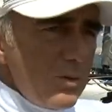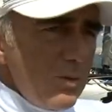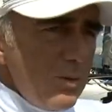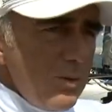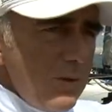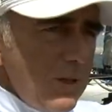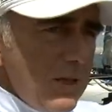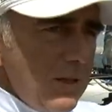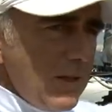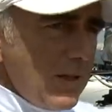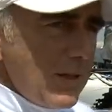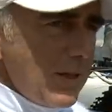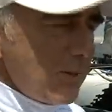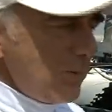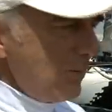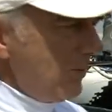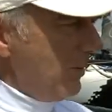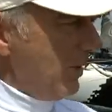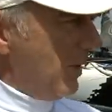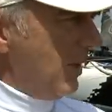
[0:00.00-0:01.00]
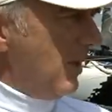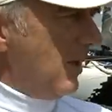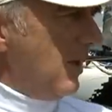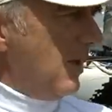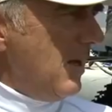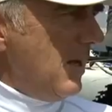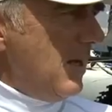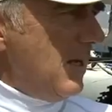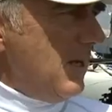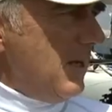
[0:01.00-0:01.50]
Zulu, qui est derrière nous.
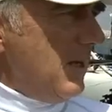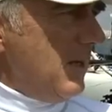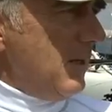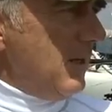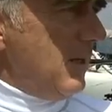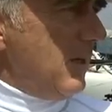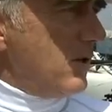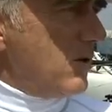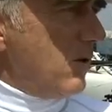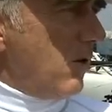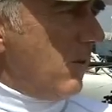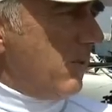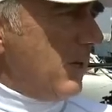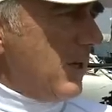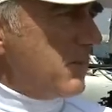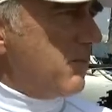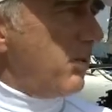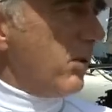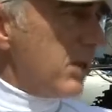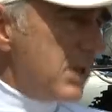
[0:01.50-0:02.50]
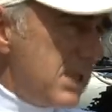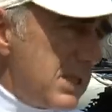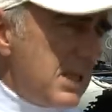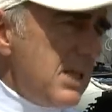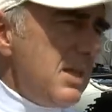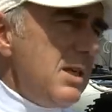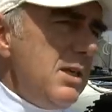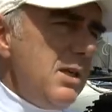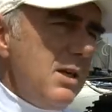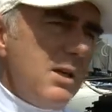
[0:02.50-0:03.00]
Et je le remplace pour
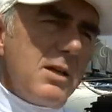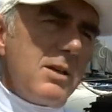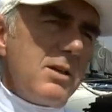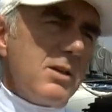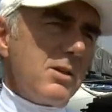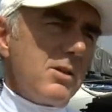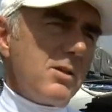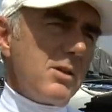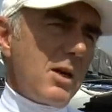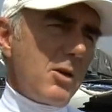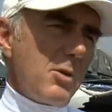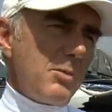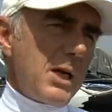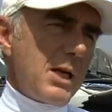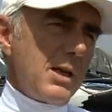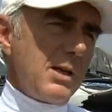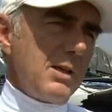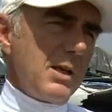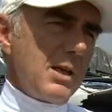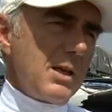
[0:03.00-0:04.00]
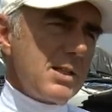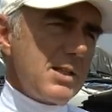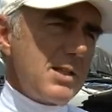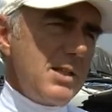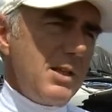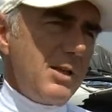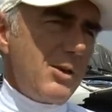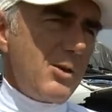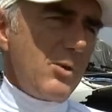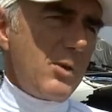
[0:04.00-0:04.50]
ici, euh, à Oman,
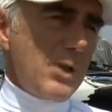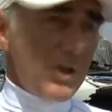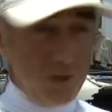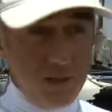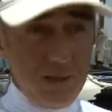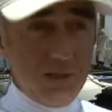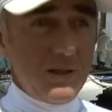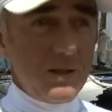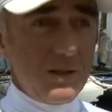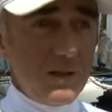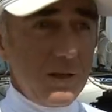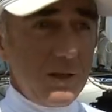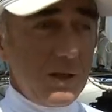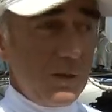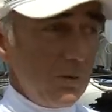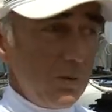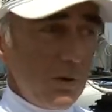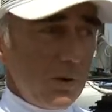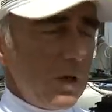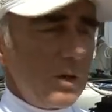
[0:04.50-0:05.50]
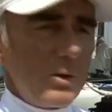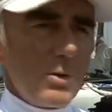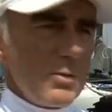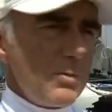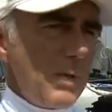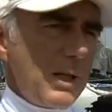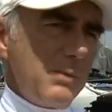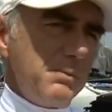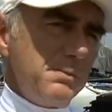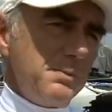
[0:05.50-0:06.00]
ainsi que la Chine, Qingdao, dans quelques
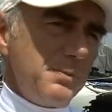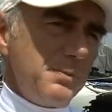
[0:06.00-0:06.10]
semaines.